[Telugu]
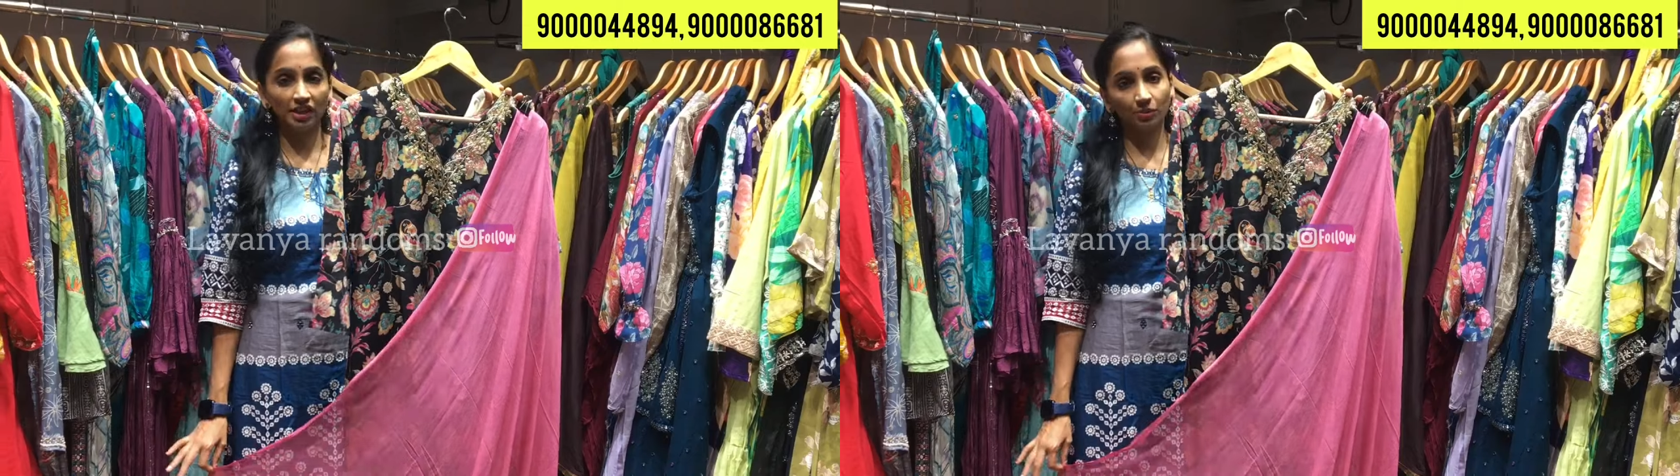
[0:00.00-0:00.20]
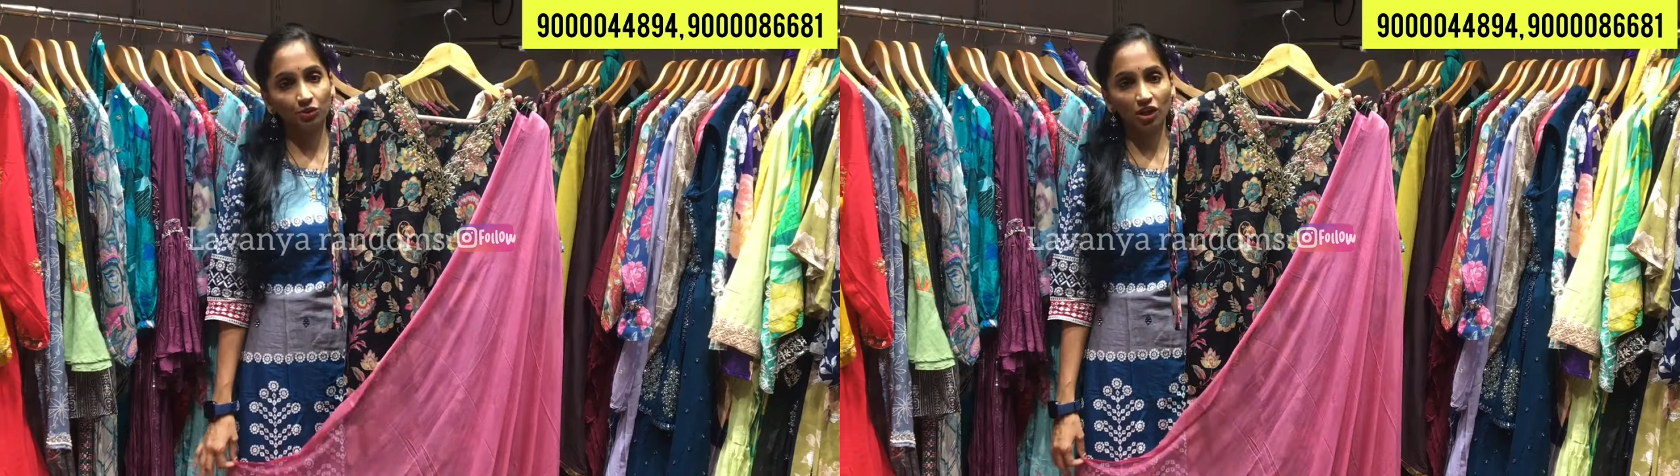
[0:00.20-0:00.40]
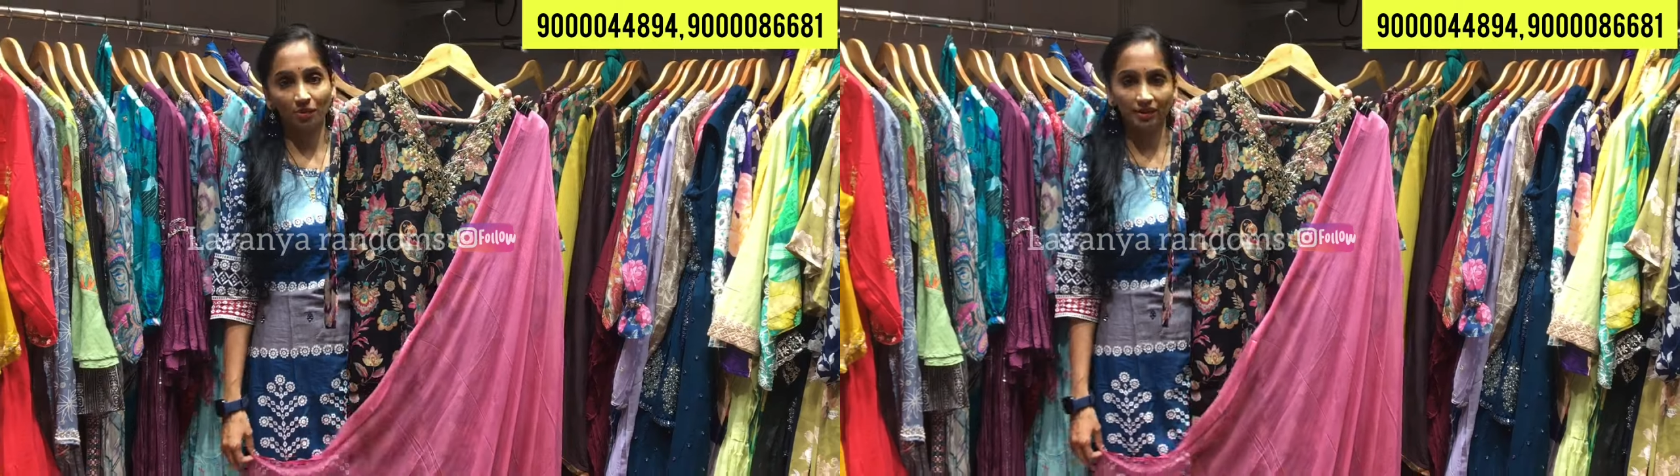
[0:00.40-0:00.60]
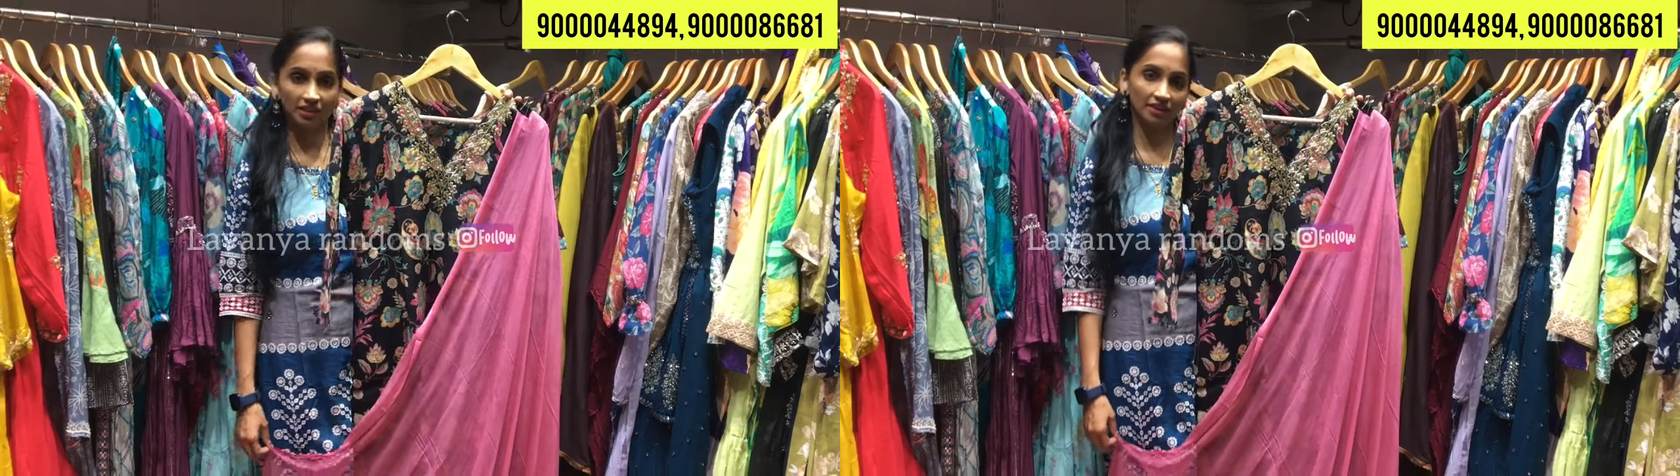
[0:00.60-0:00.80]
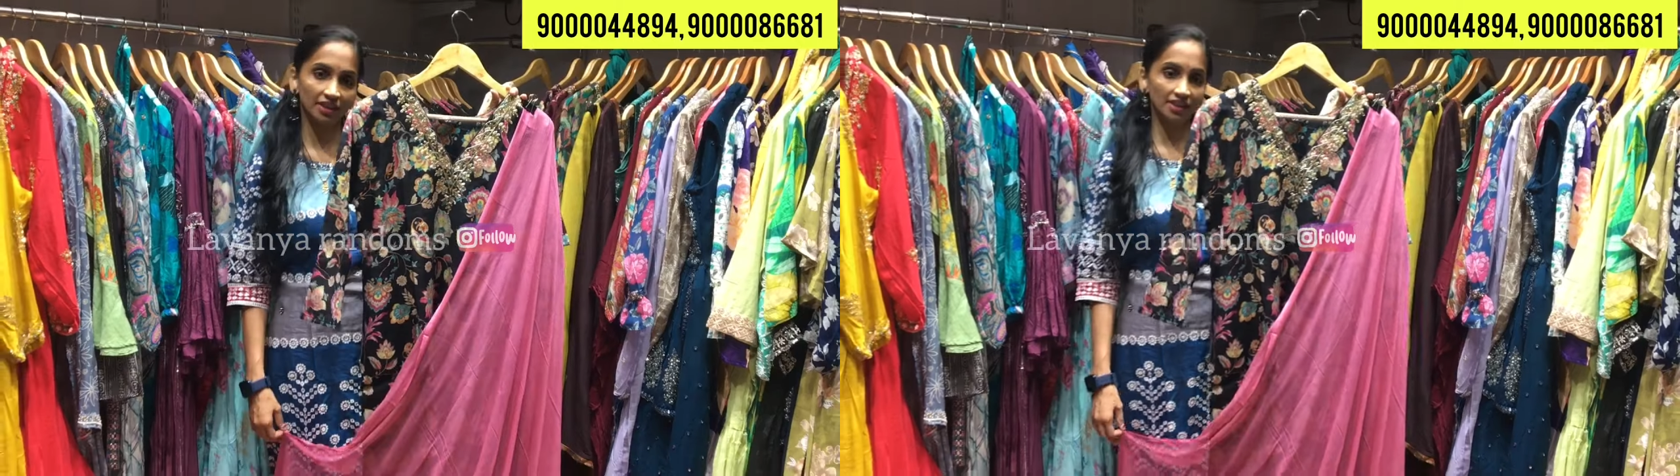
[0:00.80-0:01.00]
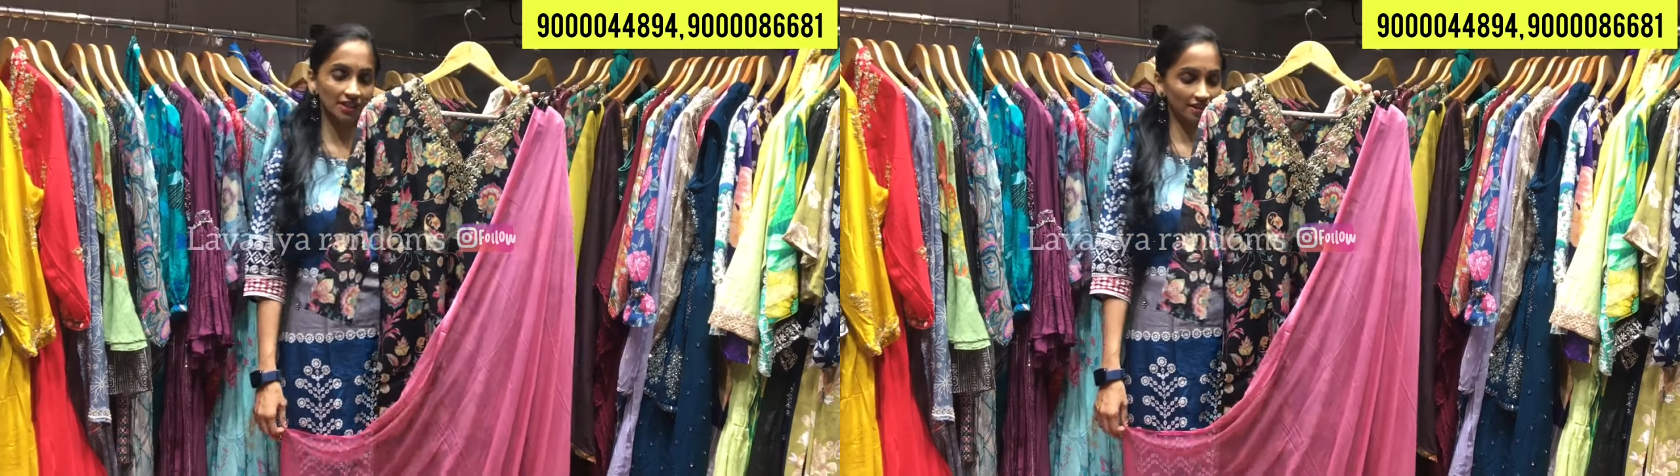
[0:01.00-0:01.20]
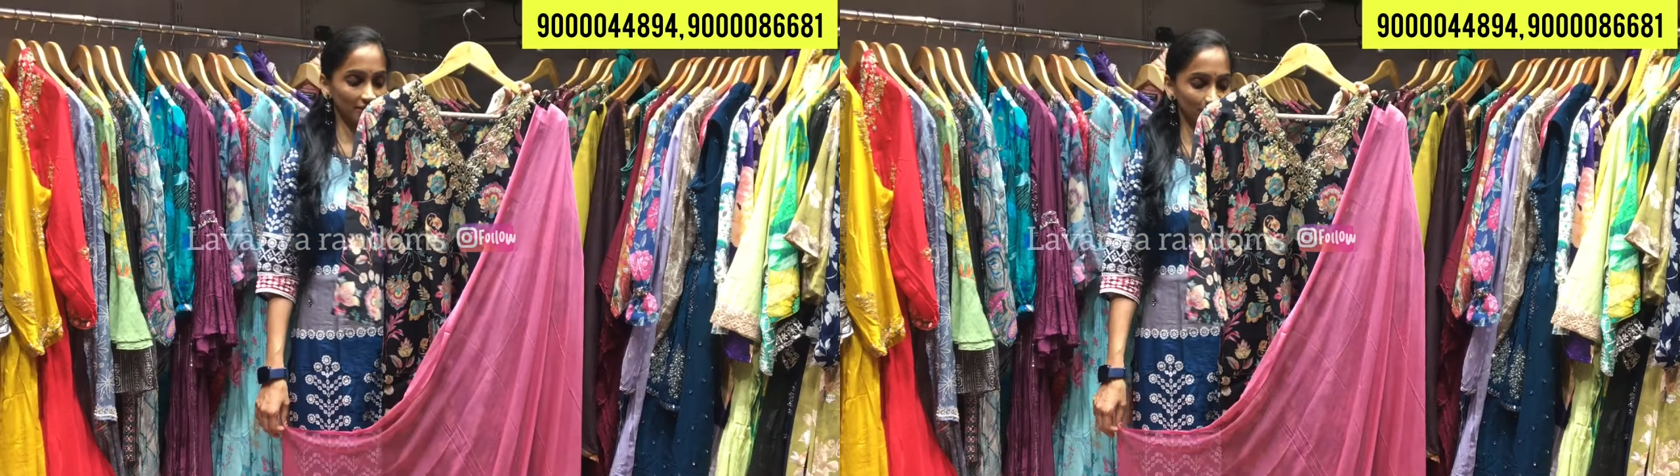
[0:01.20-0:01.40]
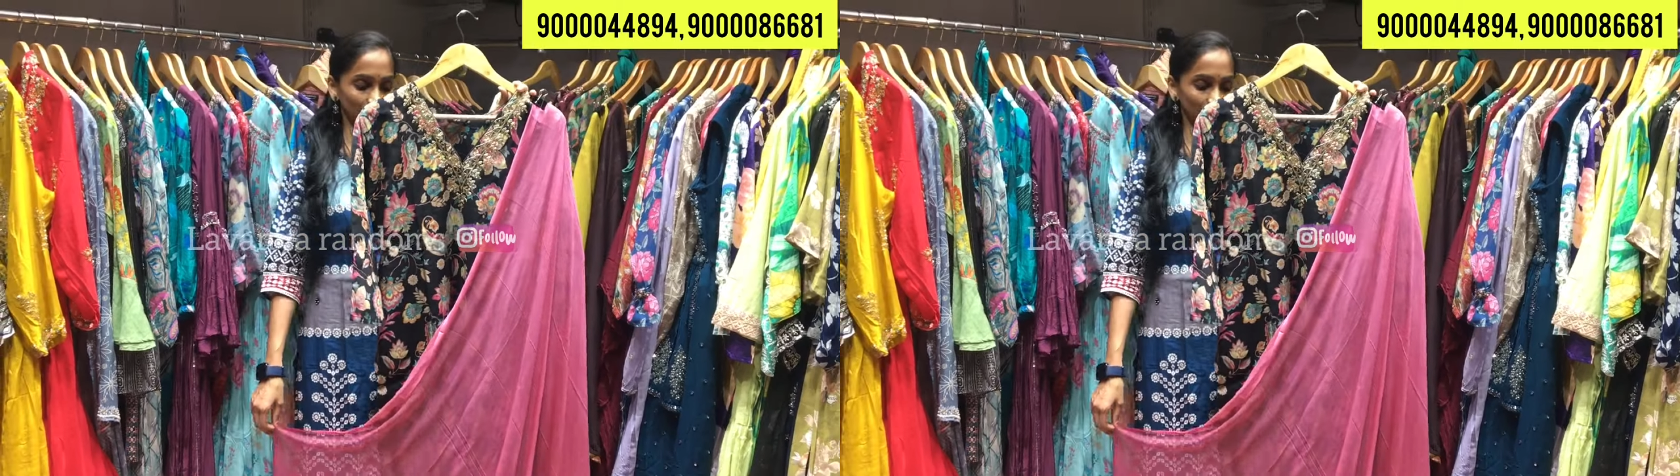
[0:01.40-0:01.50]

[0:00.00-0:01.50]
మీడియం టు డబుల్ ఎక్స్ఎల్ వరకు సైజెస్